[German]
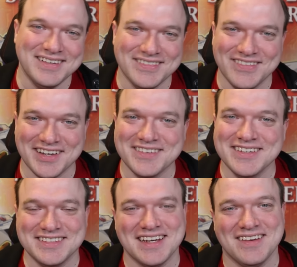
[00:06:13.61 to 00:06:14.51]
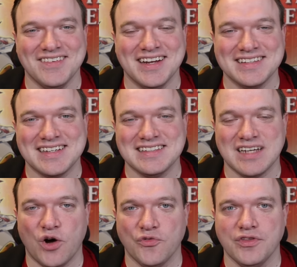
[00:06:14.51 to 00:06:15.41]
welche Uhrzeit wir das
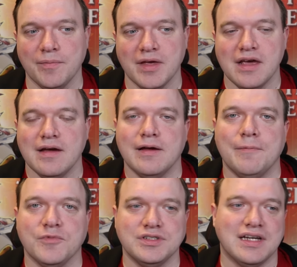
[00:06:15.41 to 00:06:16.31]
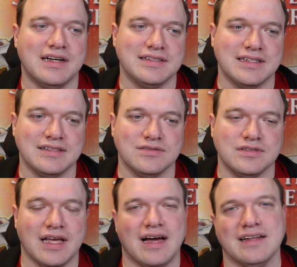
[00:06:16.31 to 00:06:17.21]
Ganze aufnehmen ähm, und da ist dann so,
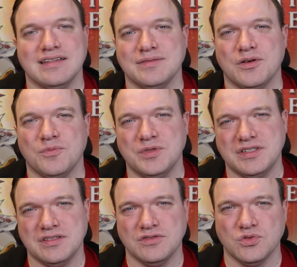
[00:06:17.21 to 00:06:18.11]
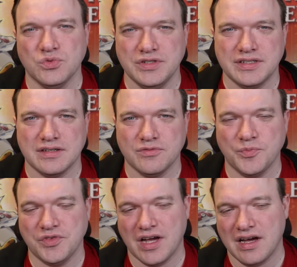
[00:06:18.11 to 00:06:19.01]
ja, da ist man auch ein bisschen durch dann
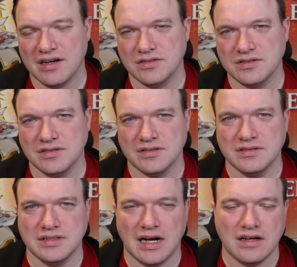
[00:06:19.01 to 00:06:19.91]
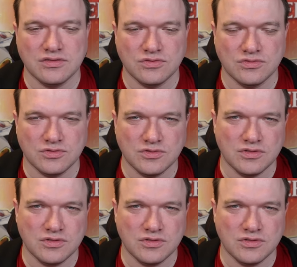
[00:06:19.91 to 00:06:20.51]
vom Tag und äh, ja, so,